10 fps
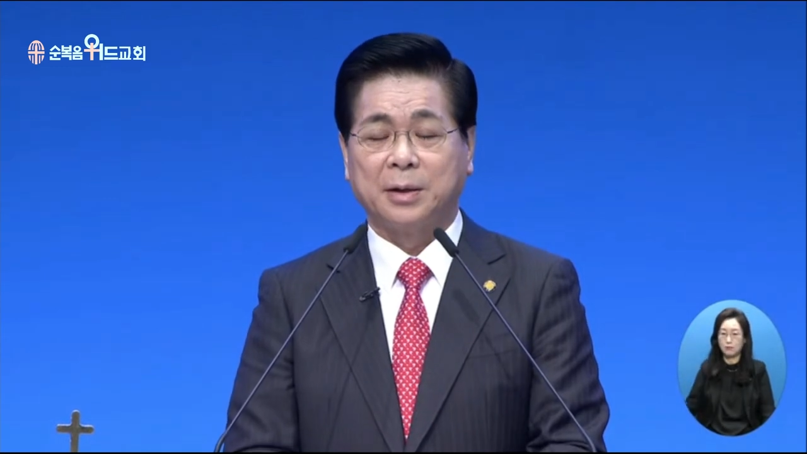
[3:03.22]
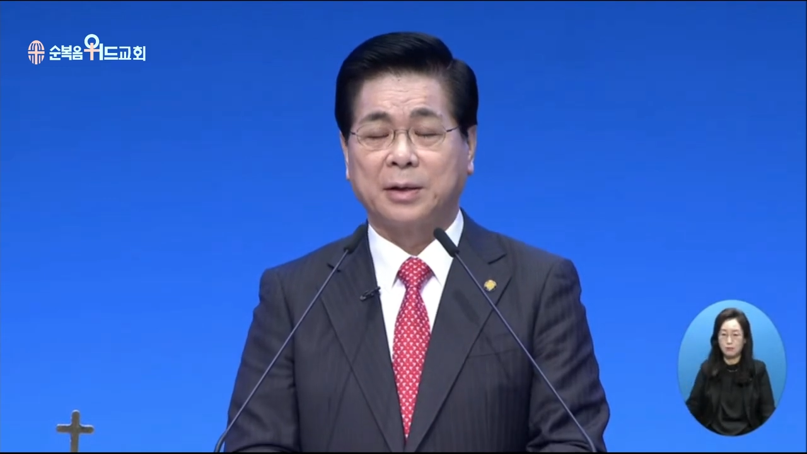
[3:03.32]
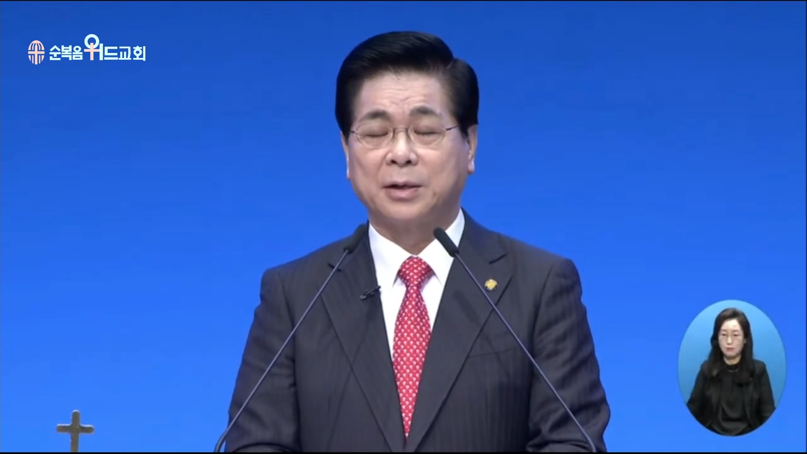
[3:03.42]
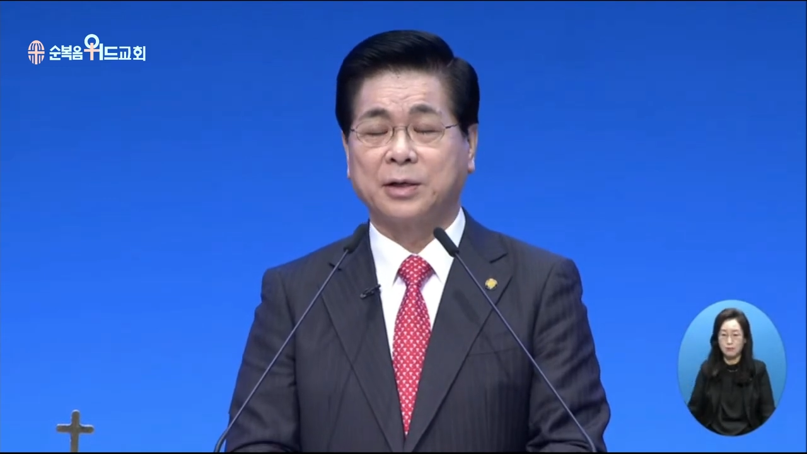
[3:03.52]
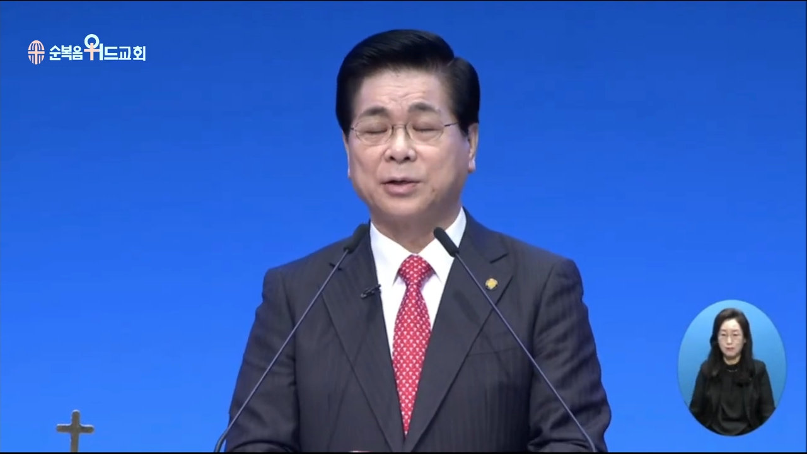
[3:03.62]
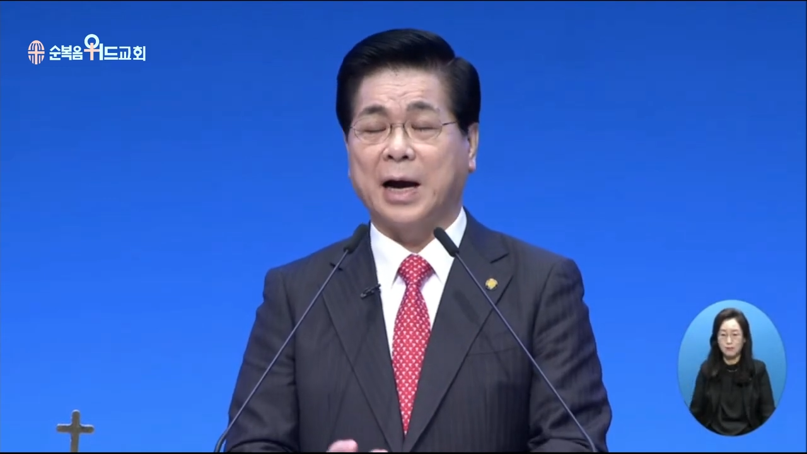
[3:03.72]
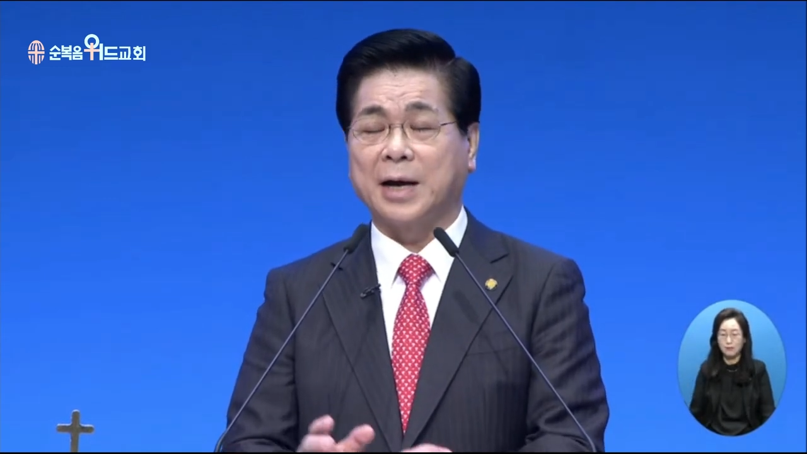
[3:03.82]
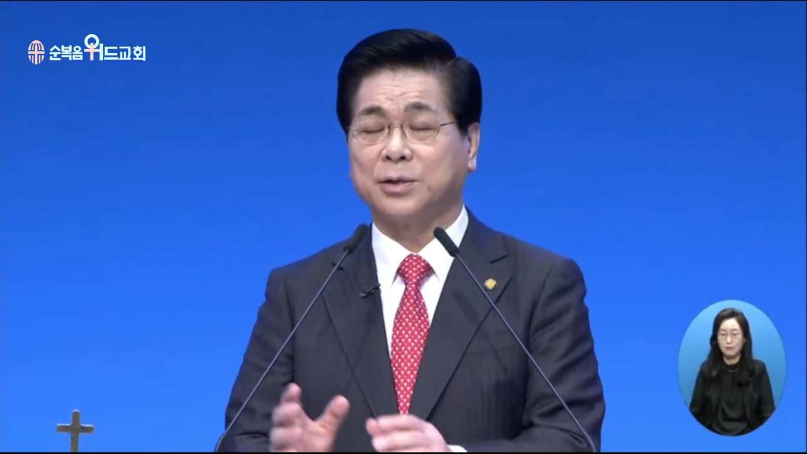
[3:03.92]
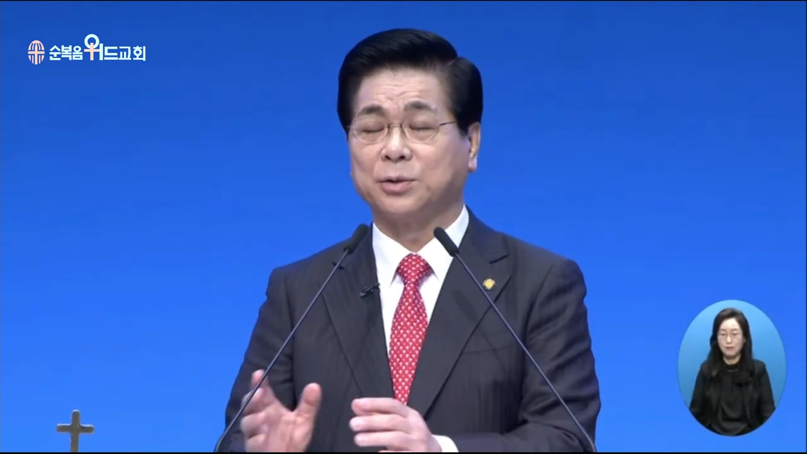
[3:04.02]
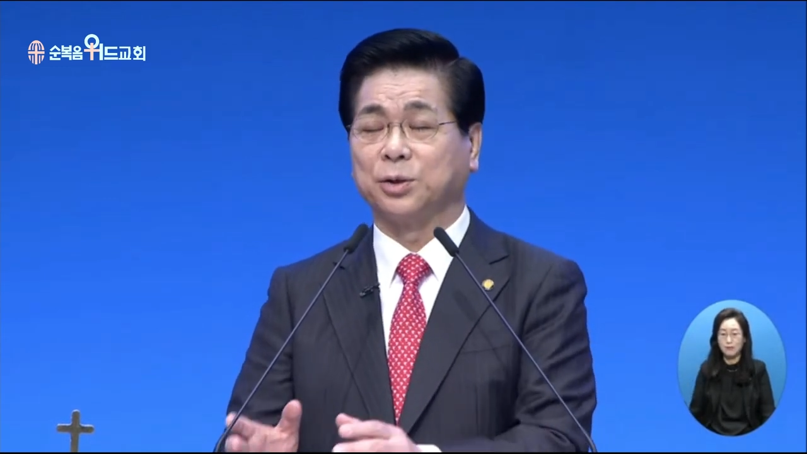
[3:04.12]
그래서
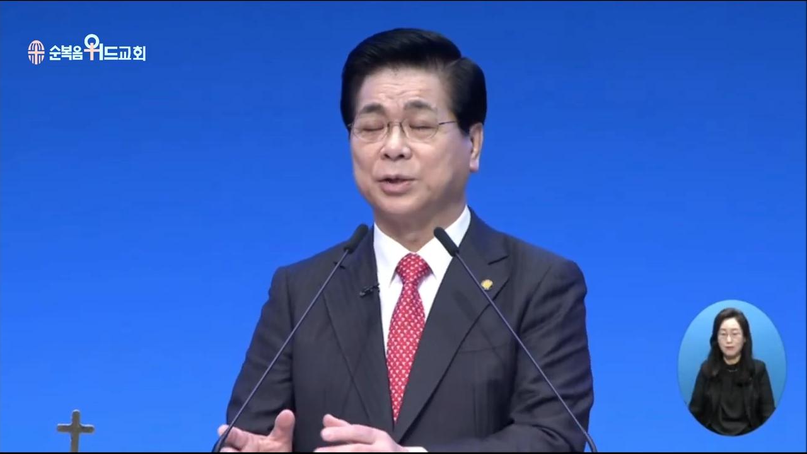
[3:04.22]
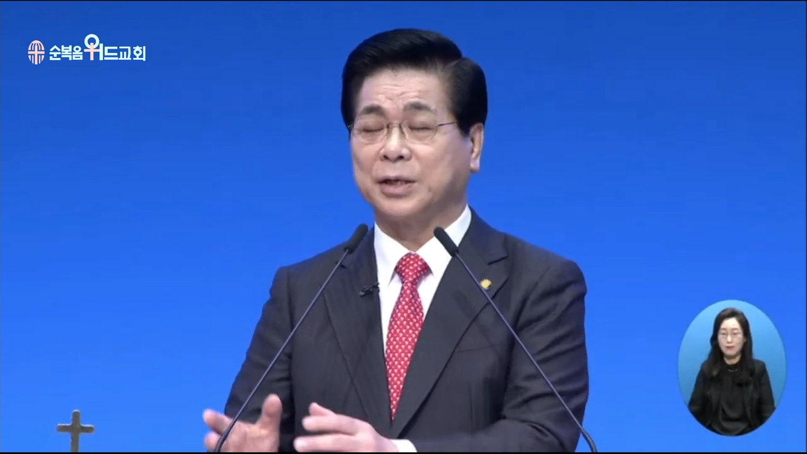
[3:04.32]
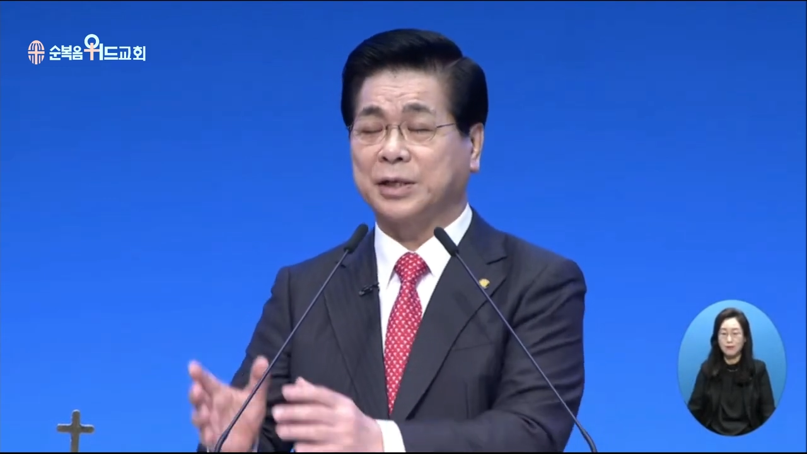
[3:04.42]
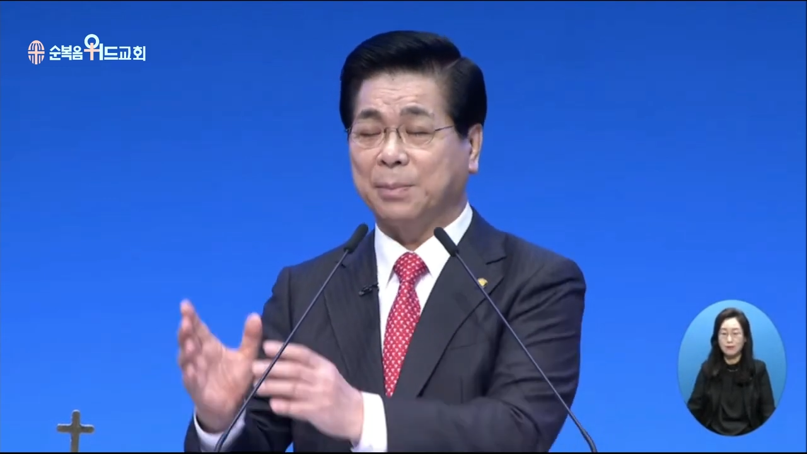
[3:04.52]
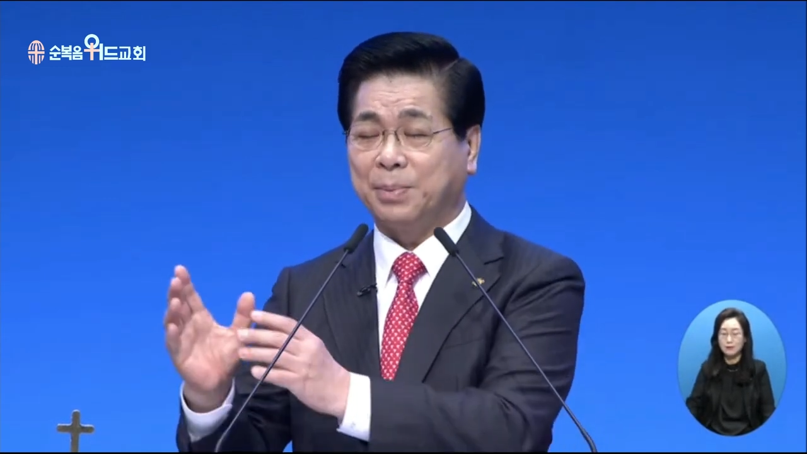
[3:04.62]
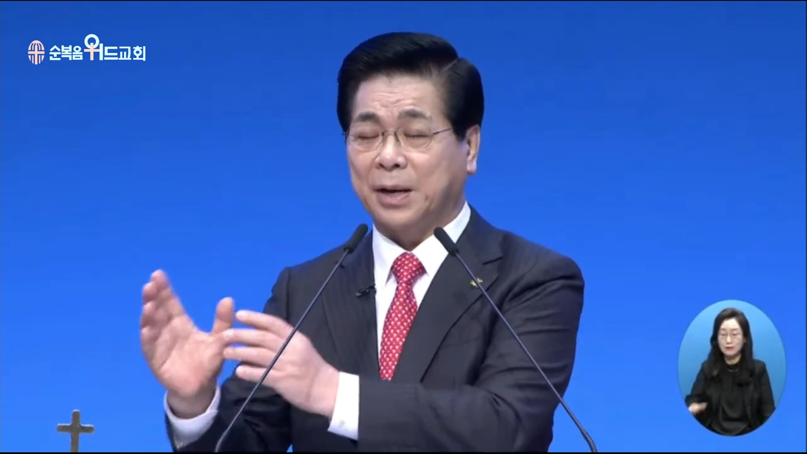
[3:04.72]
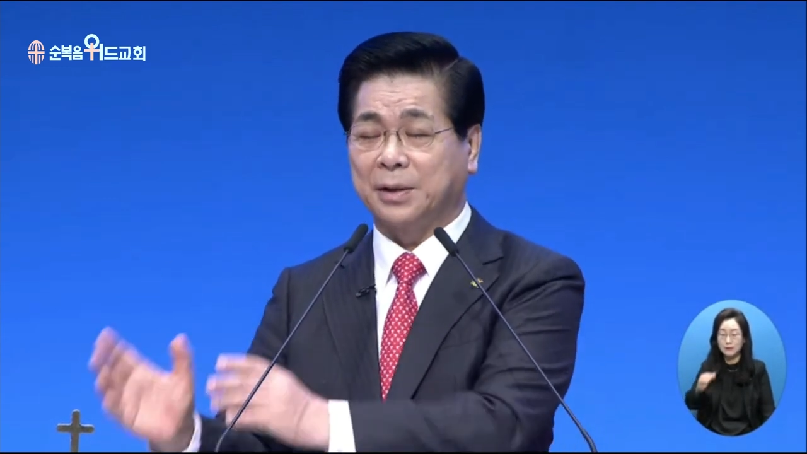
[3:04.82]
아이성 전투에 참패하게